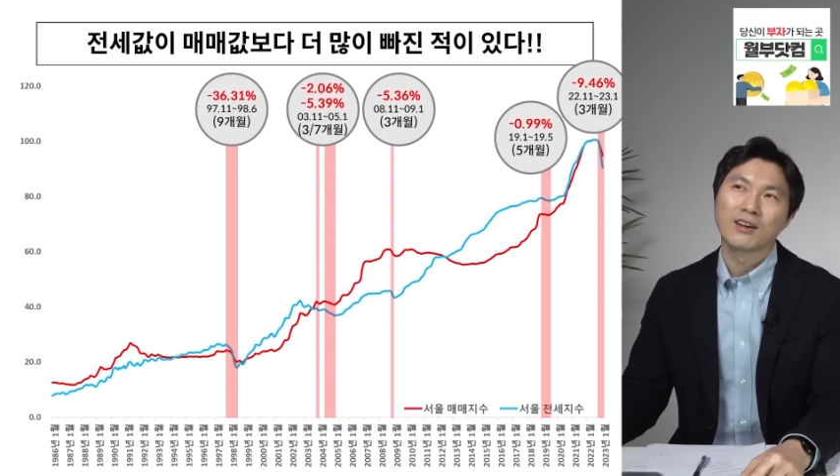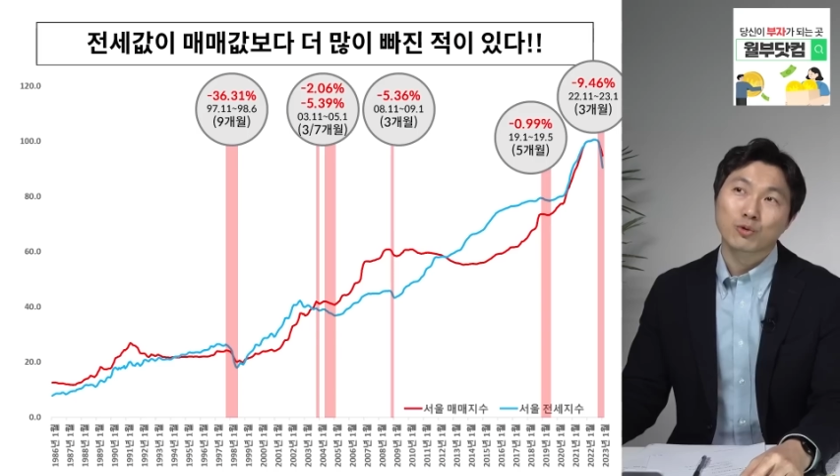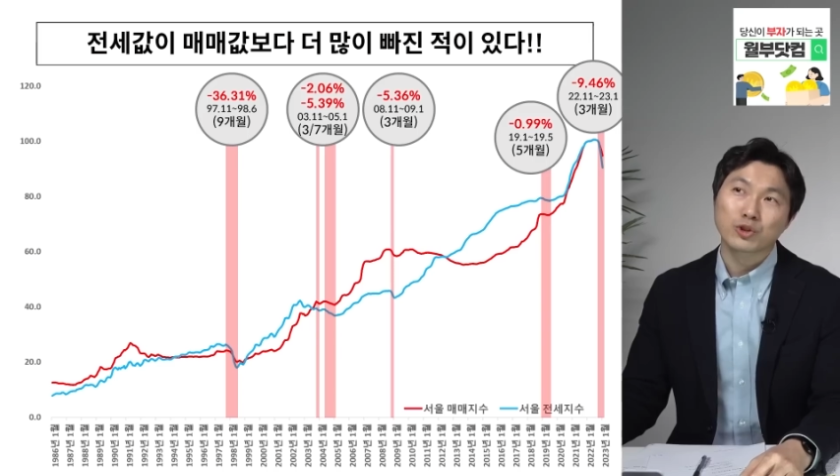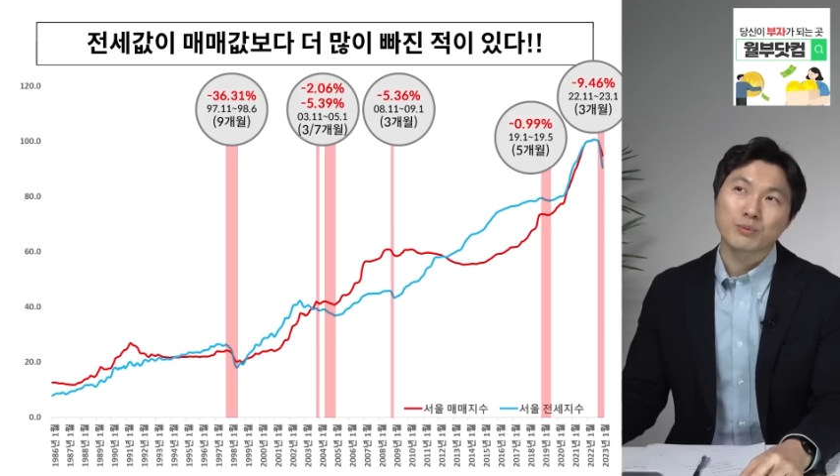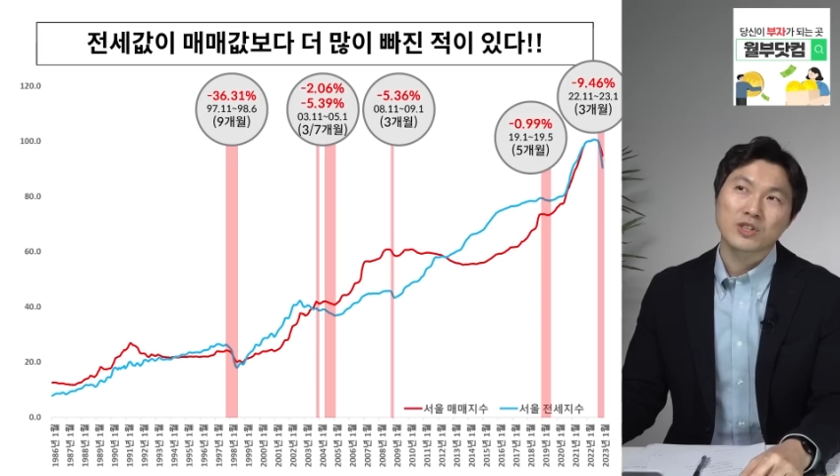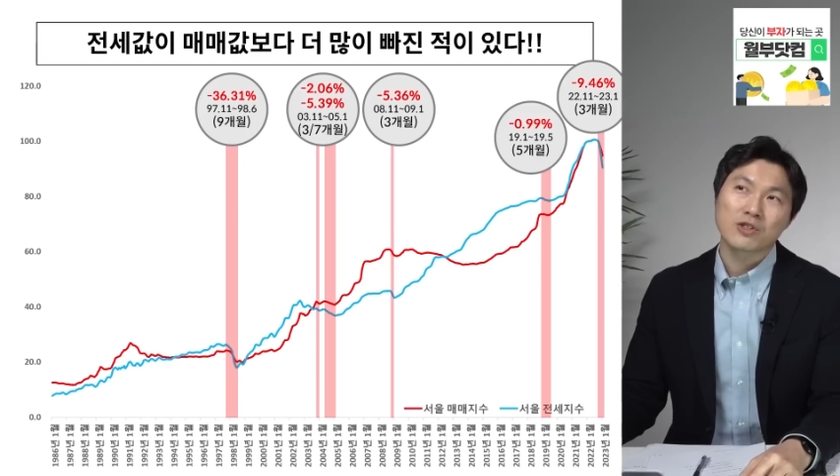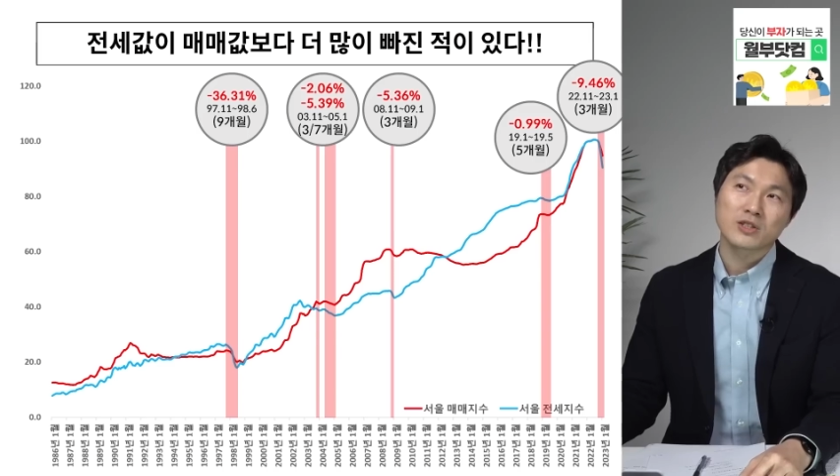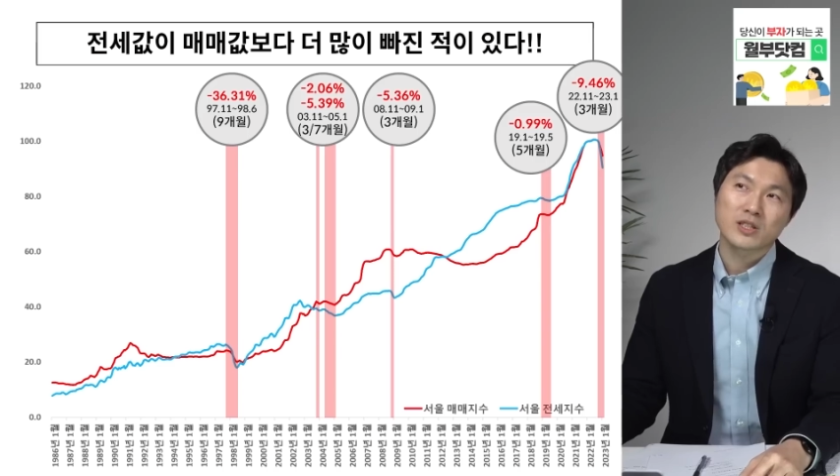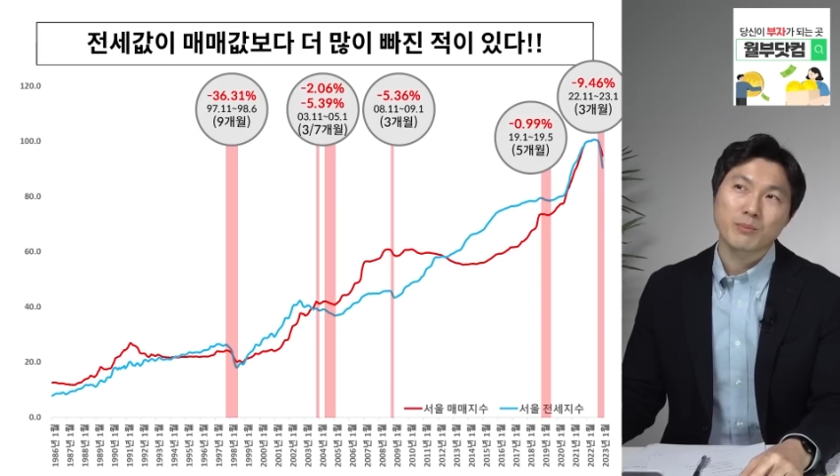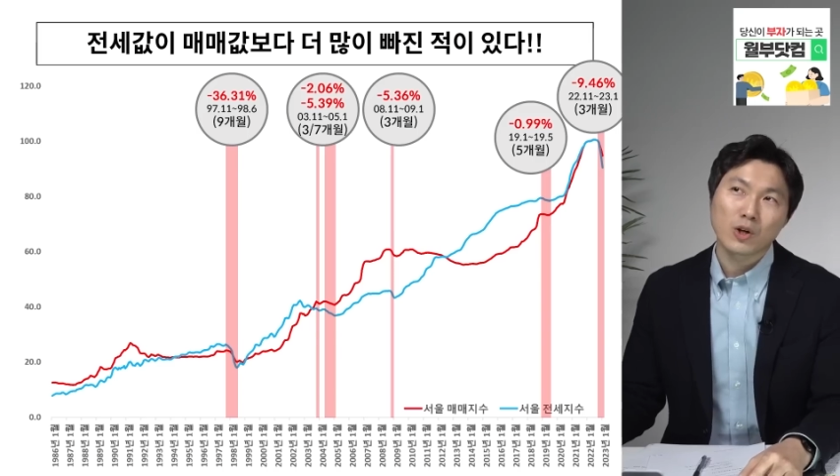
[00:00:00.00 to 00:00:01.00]
97년
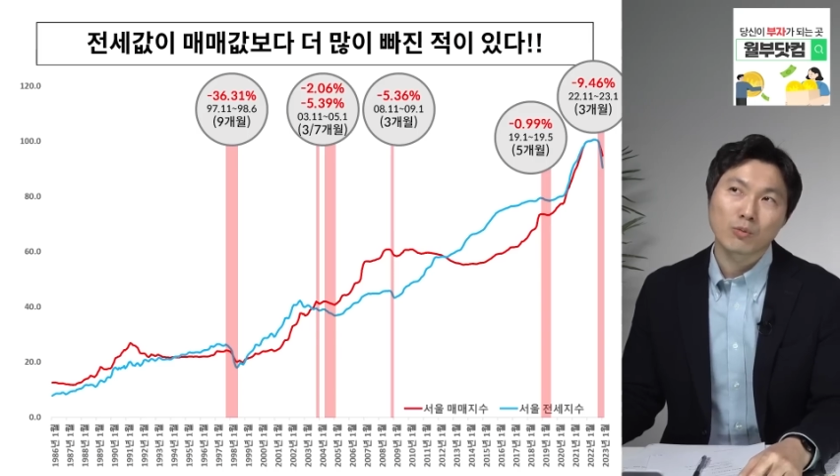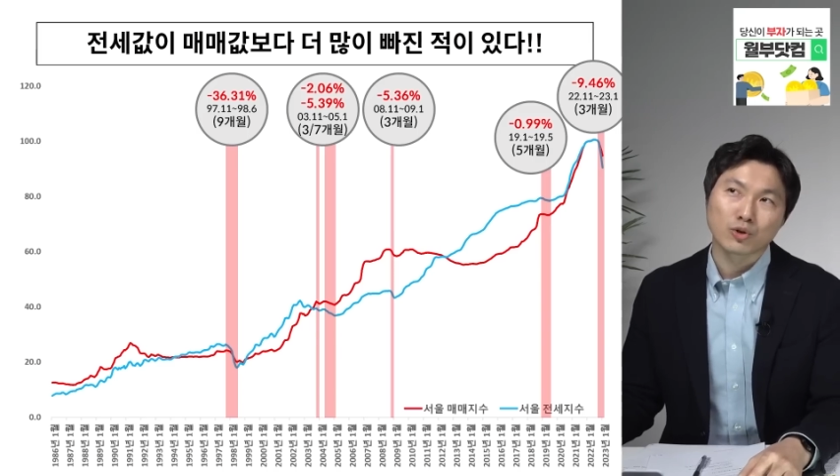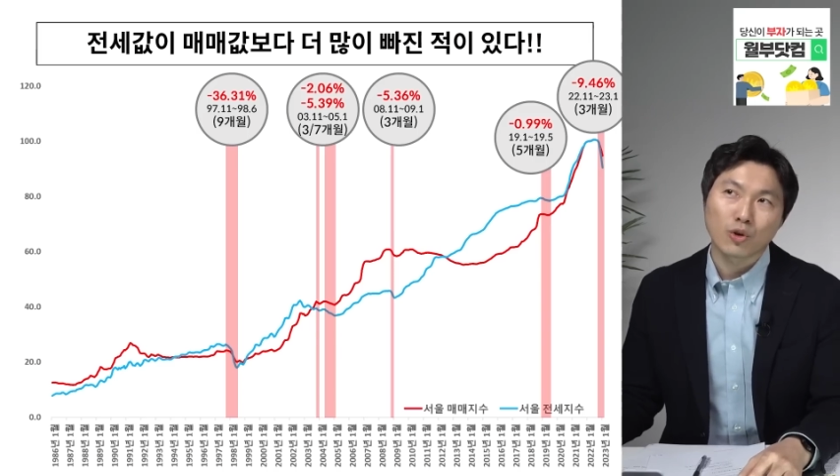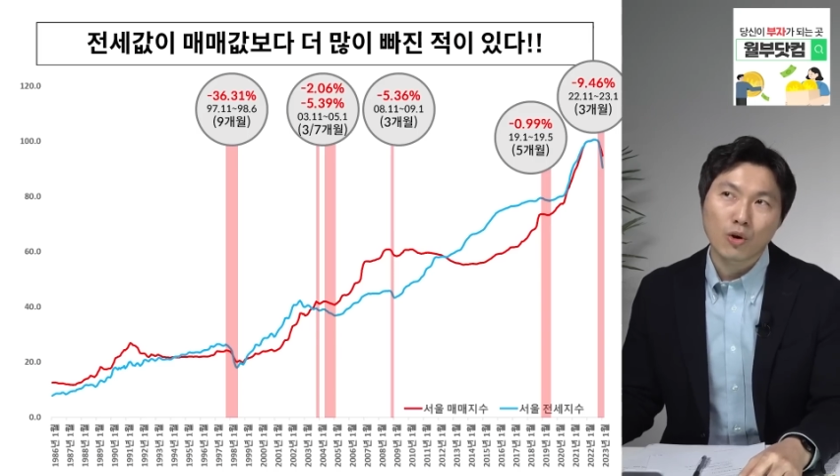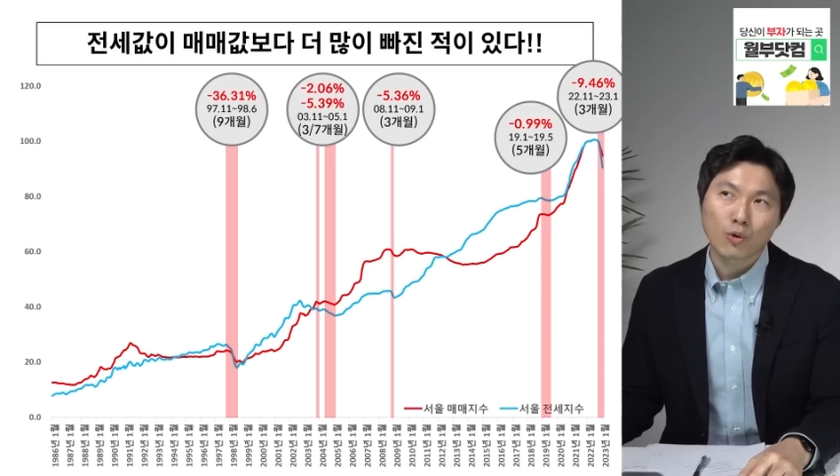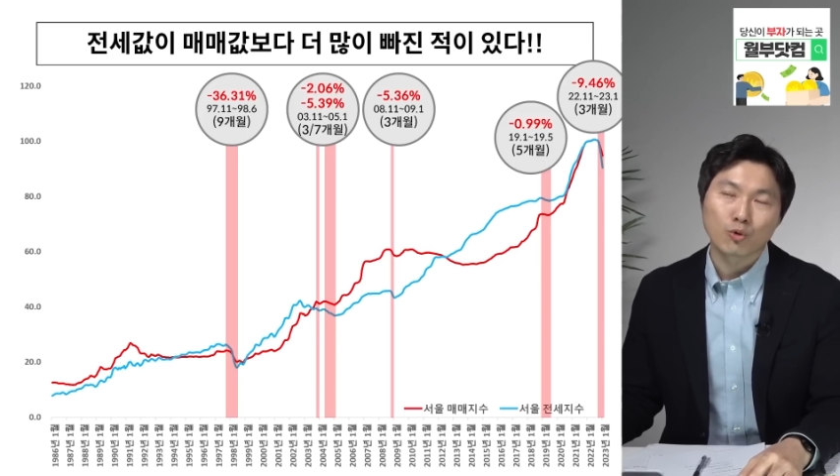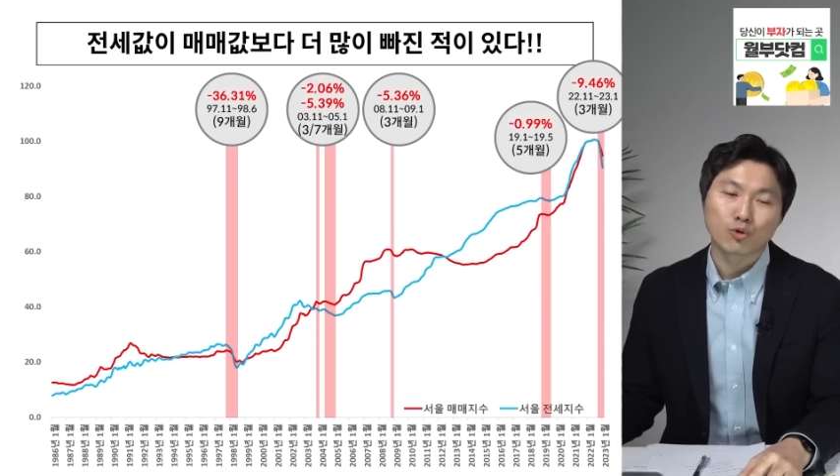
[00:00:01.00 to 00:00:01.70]
11월부터